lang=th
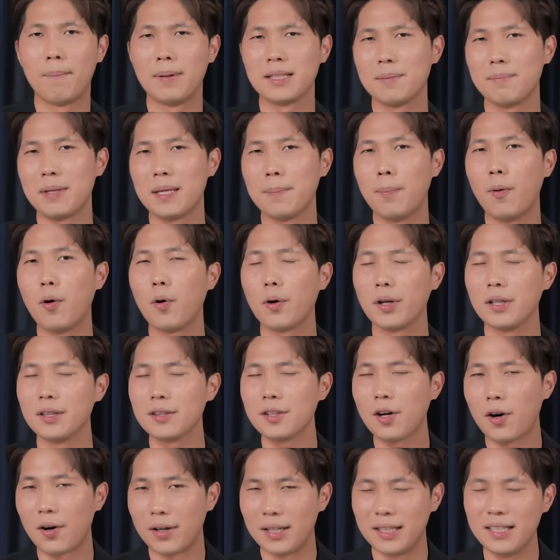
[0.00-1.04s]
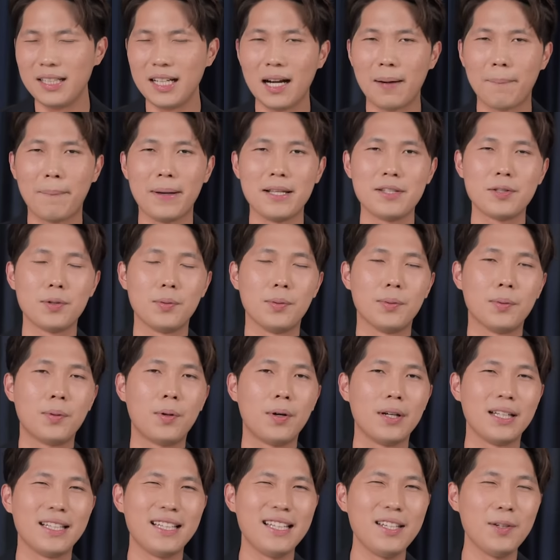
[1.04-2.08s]
มันจะมีผลต่อเนื่องไปสู่
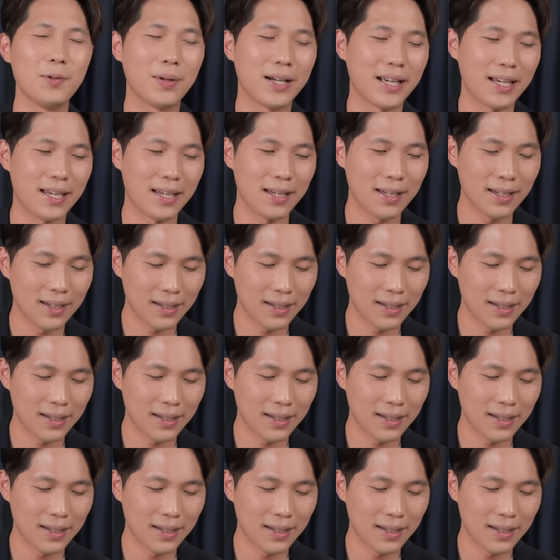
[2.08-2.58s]
คนที่อยู่ใน